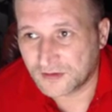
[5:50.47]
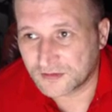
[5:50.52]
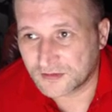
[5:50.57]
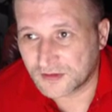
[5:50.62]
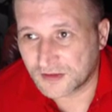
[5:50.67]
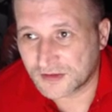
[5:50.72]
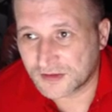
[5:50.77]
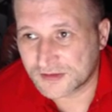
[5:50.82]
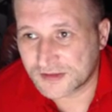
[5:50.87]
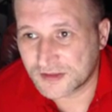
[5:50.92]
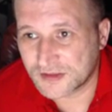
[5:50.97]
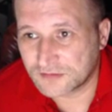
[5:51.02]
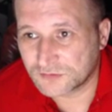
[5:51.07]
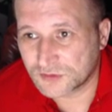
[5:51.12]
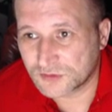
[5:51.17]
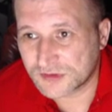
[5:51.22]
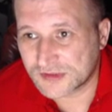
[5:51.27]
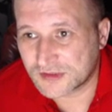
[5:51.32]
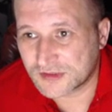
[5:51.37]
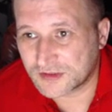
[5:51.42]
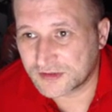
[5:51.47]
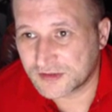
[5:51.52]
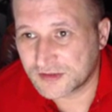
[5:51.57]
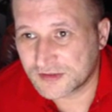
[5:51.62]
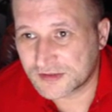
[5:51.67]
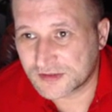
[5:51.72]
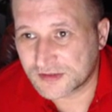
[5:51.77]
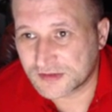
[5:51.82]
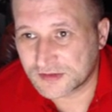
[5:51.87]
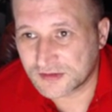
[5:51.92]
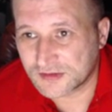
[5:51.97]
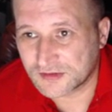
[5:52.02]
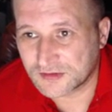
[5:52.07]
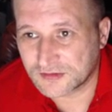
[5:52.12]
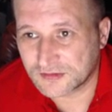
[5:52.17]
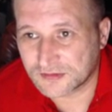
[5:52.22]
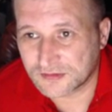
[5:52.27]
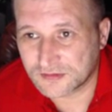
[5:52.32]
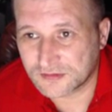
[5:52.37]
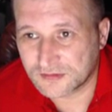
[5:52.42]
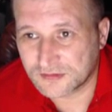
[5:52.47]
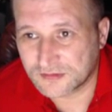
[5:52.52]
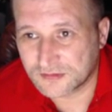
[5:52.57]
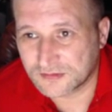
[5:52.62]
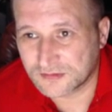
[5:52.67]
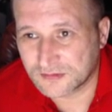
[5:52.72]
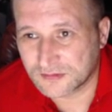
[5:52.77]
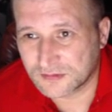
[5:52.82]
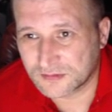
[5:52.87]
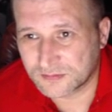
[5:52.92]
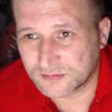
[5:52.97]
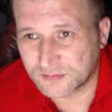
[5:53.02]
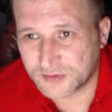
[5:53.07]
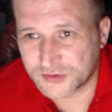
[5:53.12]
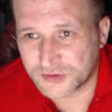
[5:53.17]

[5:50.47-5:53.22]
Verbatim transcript: На основной странице э,